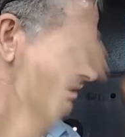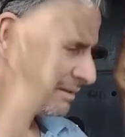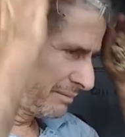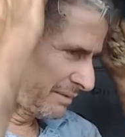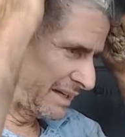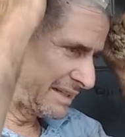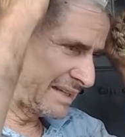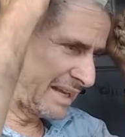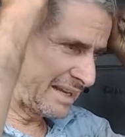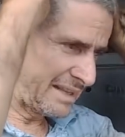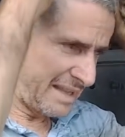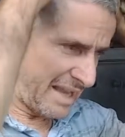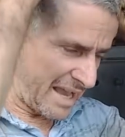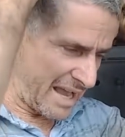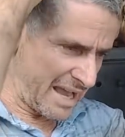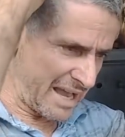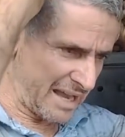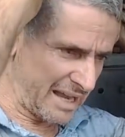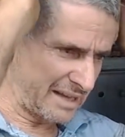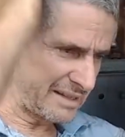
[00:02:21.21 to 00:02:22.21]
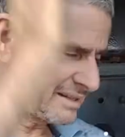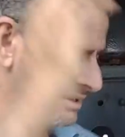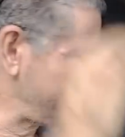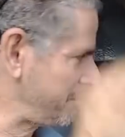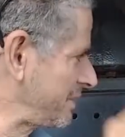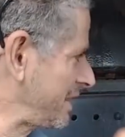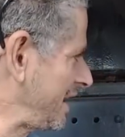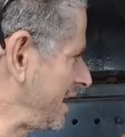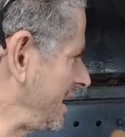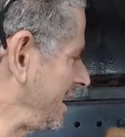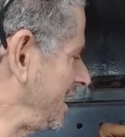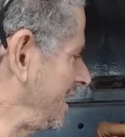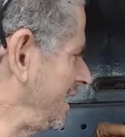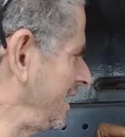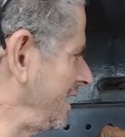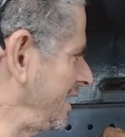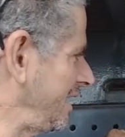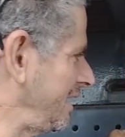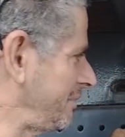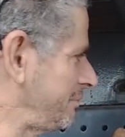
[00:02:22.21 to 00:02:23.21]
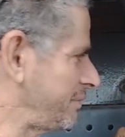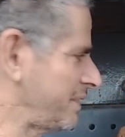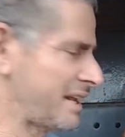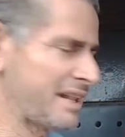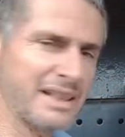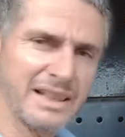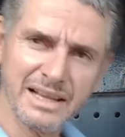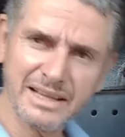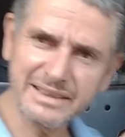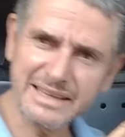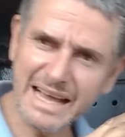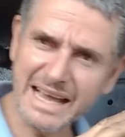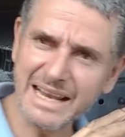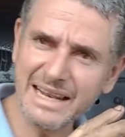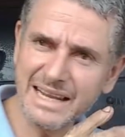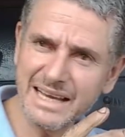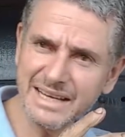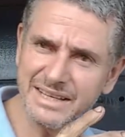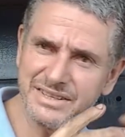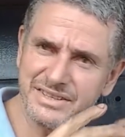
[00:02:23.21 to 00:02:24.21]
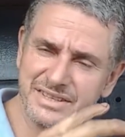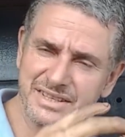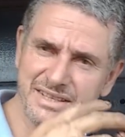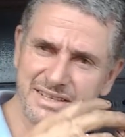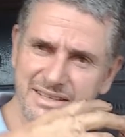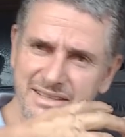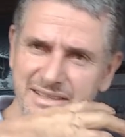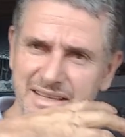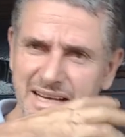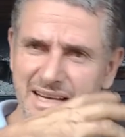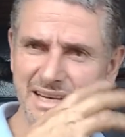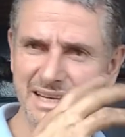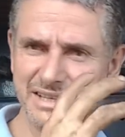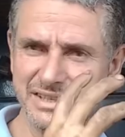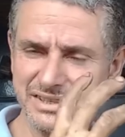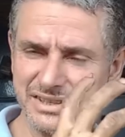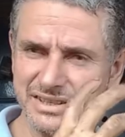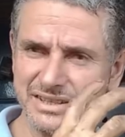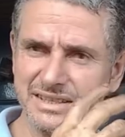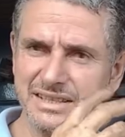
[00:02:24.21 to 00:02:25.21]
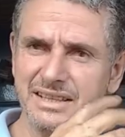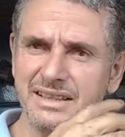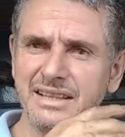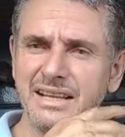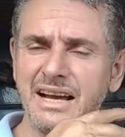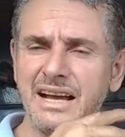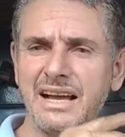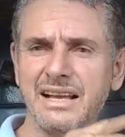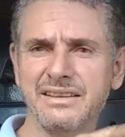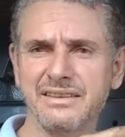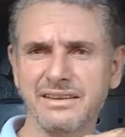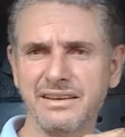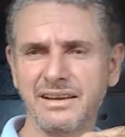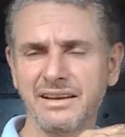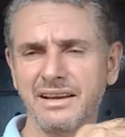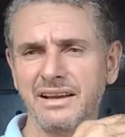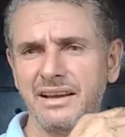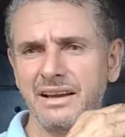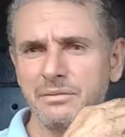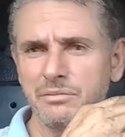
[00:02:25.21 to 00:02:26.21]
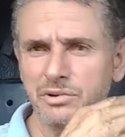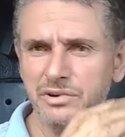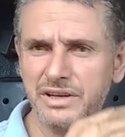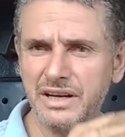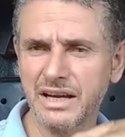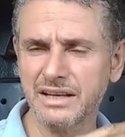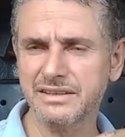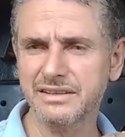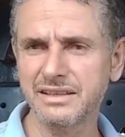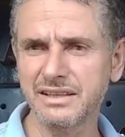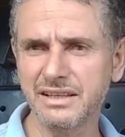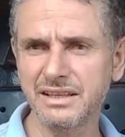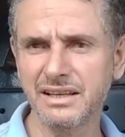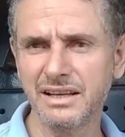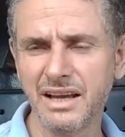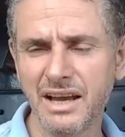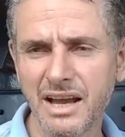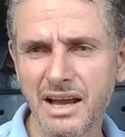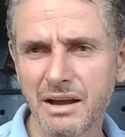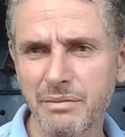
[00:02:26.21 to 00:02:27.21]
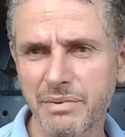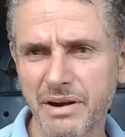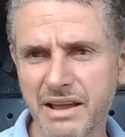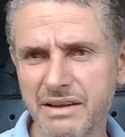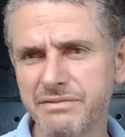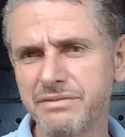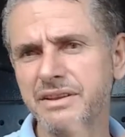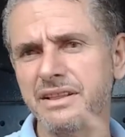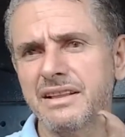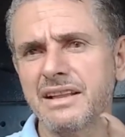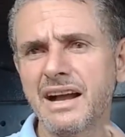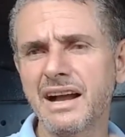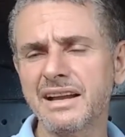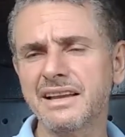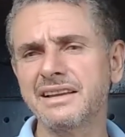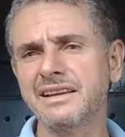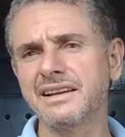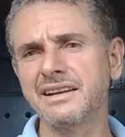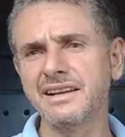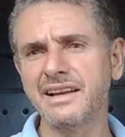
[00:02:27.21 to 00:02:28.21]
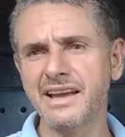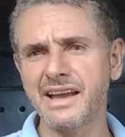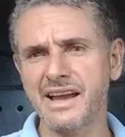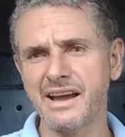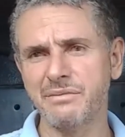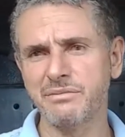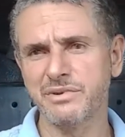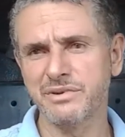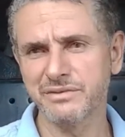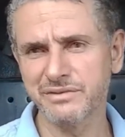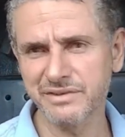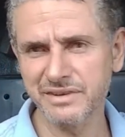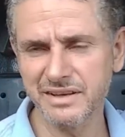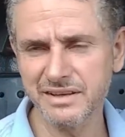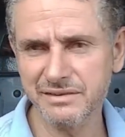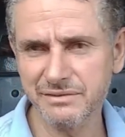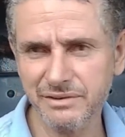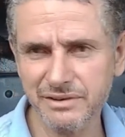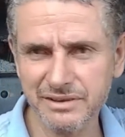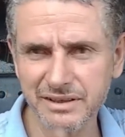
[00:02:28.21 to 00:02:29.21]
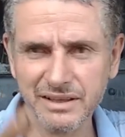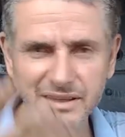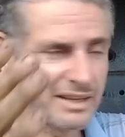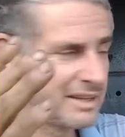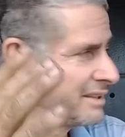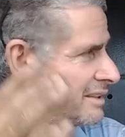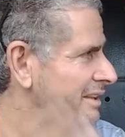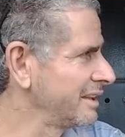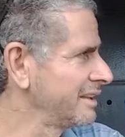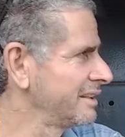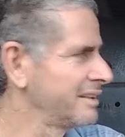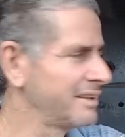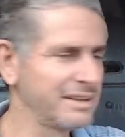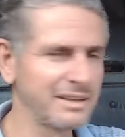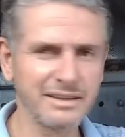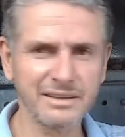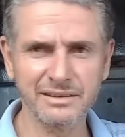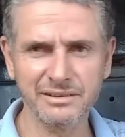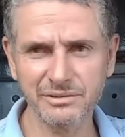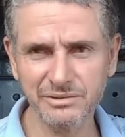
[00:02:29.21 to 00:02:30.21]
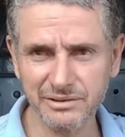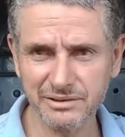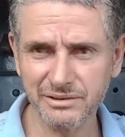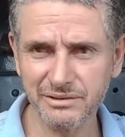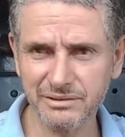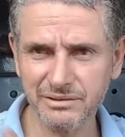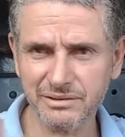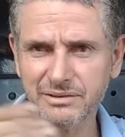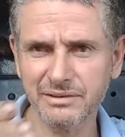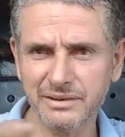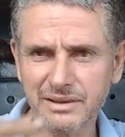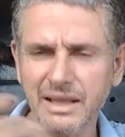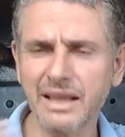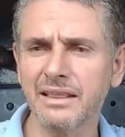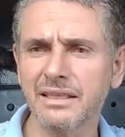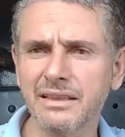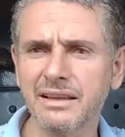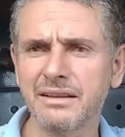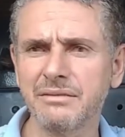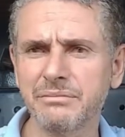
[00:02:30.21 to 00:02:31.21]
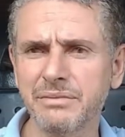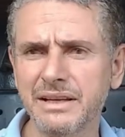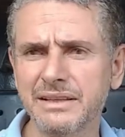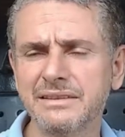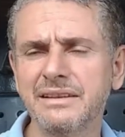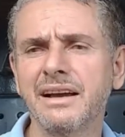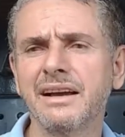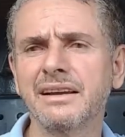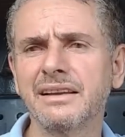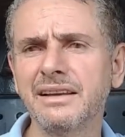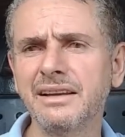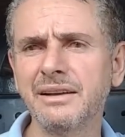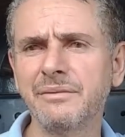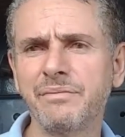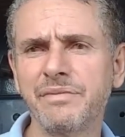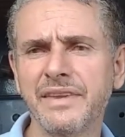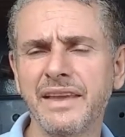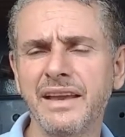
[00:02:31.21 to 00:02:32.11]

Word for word: Mas a ideia é essa, é para é dar, dar elasticidade para o chassi, para evitar que ele quebre. Não sei se você está entendendo aqui o que eu estou tentando passar aqui.